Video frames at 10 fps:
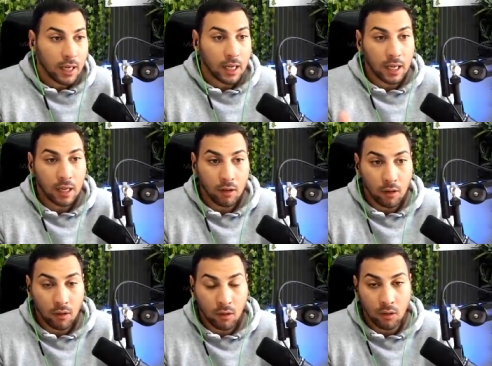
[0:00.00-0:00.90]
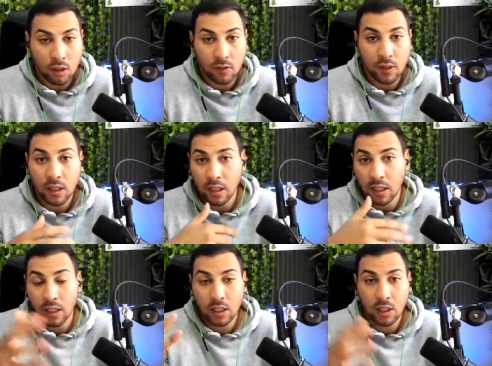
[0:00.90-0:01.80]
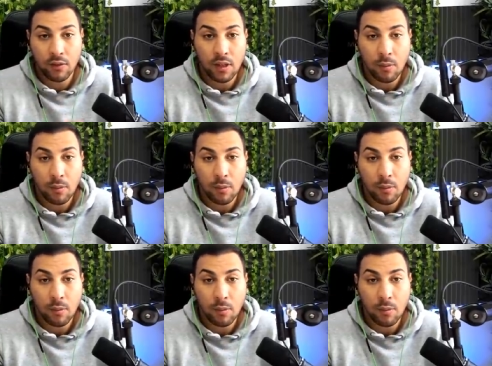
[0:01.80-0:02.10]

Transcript: et euh, j'avais les les